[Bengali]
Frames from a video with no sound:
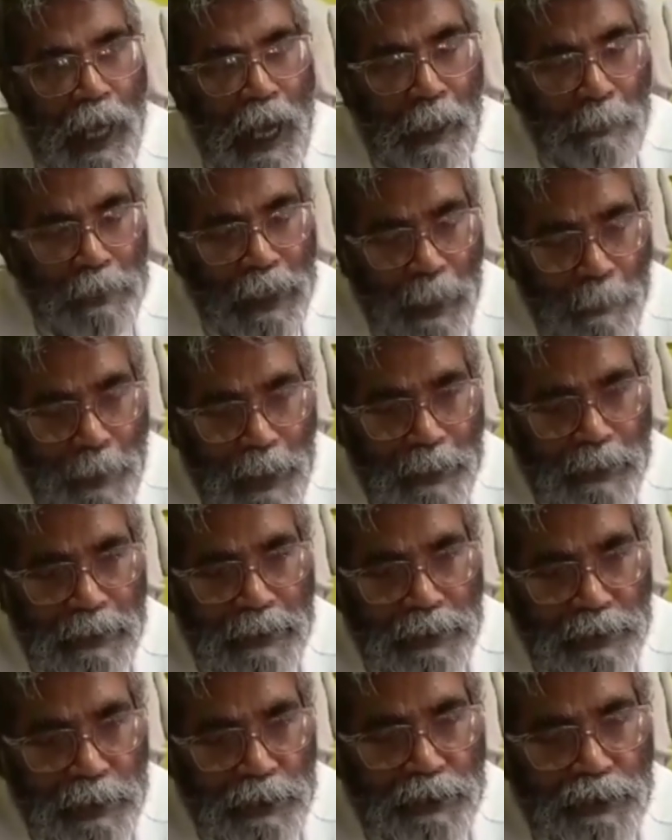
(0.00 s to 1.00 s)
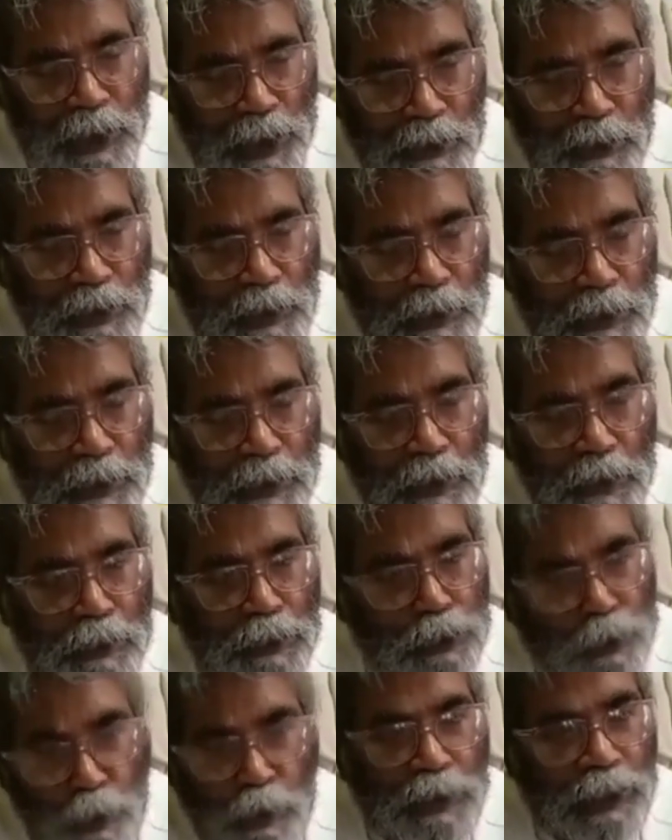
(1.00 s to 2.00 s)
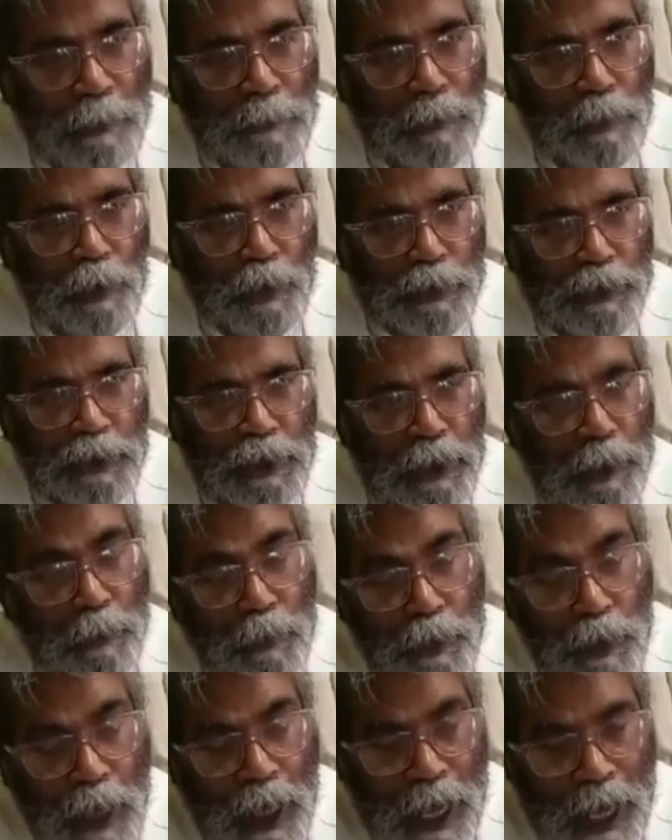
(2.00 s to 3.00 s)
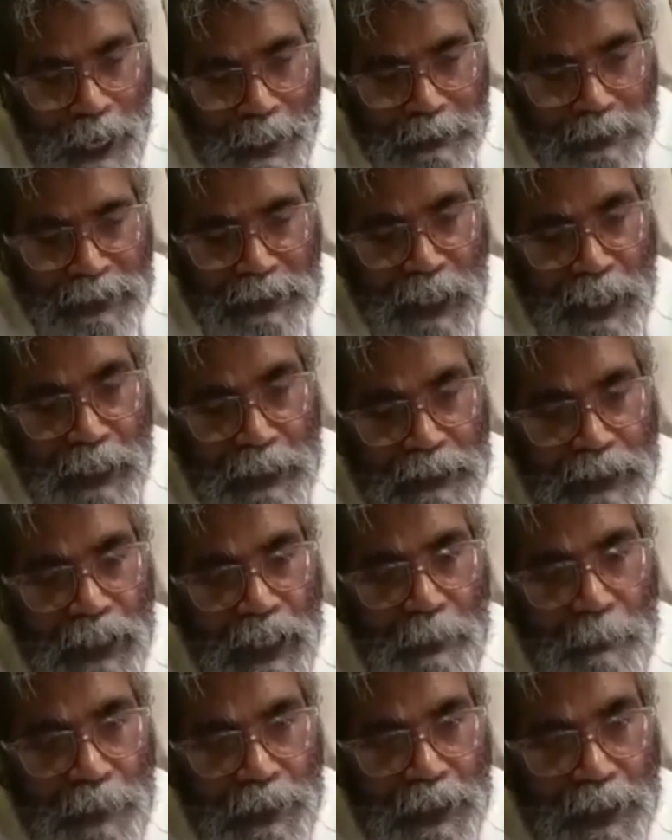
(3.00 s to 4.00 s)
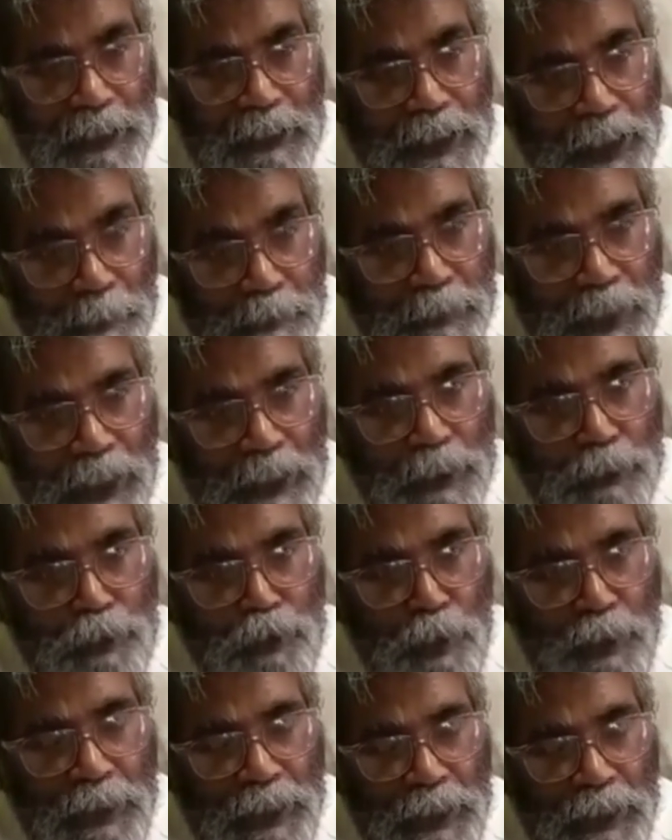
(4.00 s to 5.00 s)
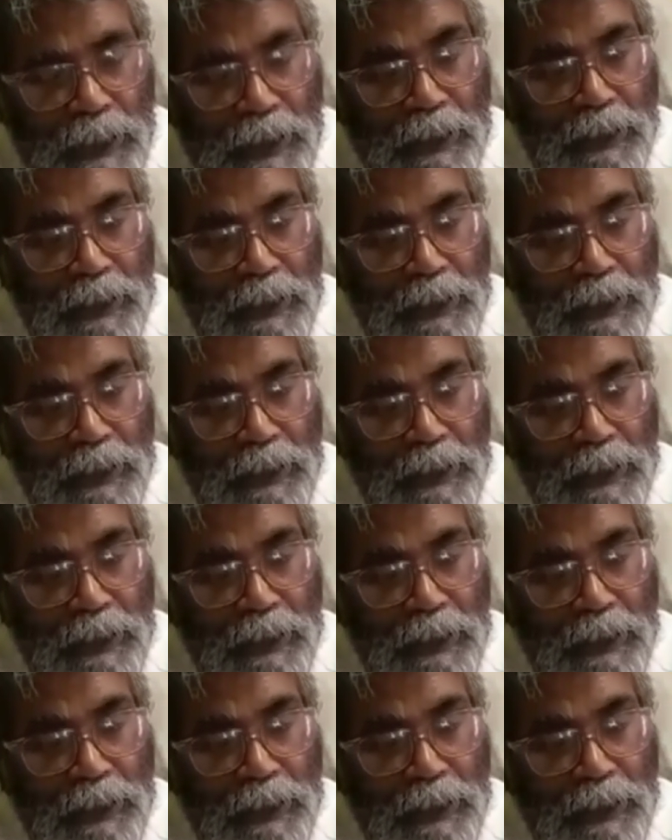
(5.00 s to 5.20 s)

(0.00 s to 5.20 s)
আমি আমার নিজের জাতির জন্য আমি বলেছি এবং আজকালকে আমাকে গ্রেপ্তারের জন্যে